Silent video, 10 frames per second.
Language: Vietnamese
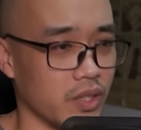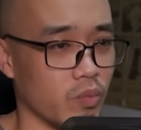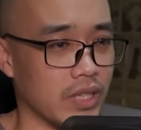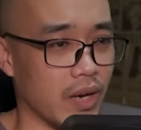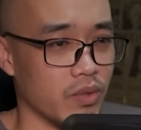
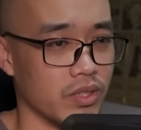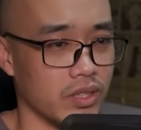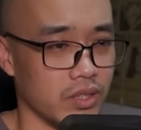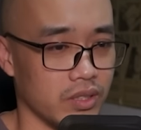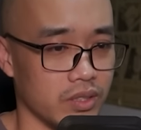Hả?
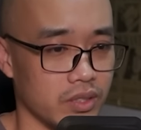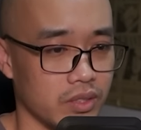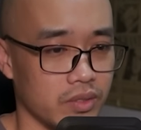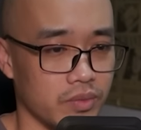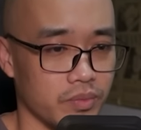Mà làm sao
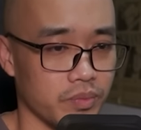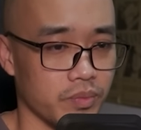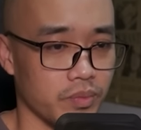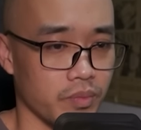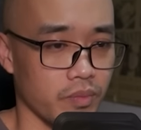chỉ có hai người
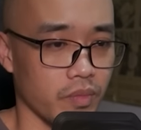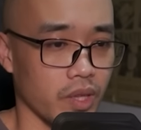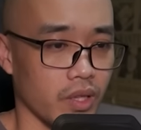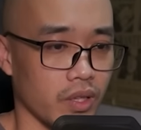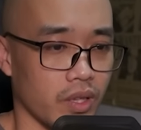Liễu đại
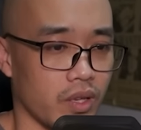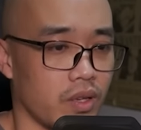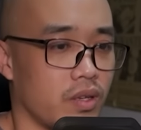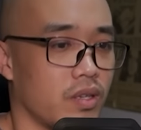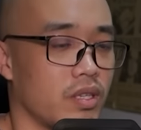điện chủ
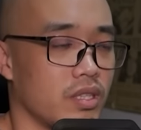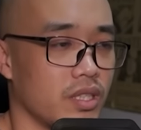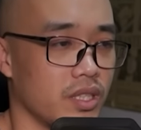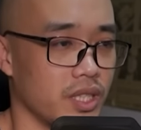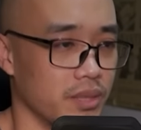cùng chân sư
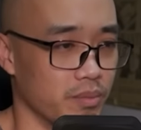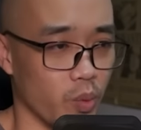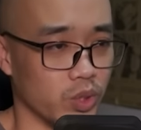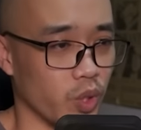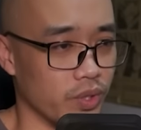muội thôi vậy?
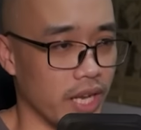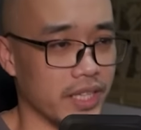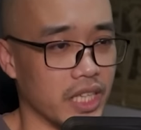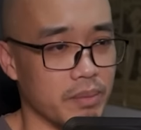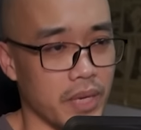Mấy vị
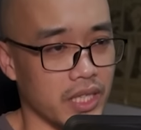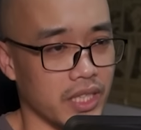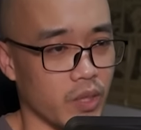khác đâu rồi?